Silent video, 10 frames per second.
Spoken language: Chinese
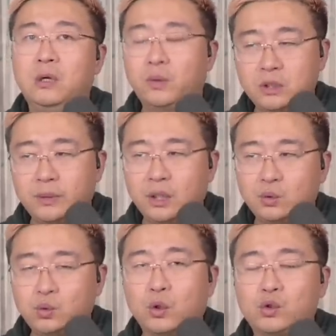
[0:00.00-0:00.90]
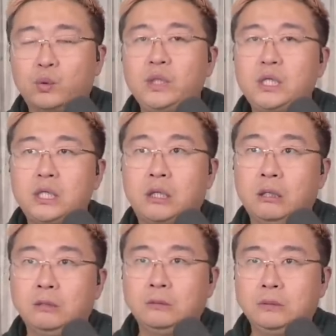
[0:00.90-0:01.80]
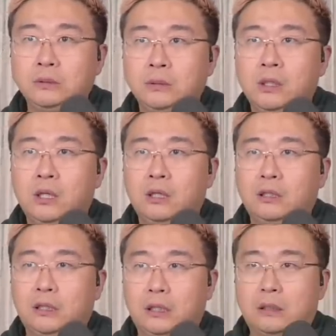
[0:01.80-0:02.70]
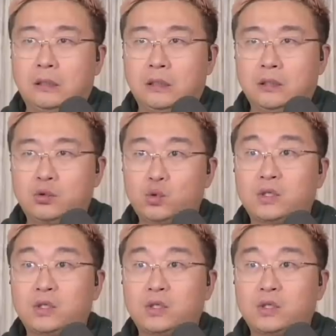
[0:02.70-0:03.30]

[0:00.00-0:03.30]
我认为呢，如果从一个 呃，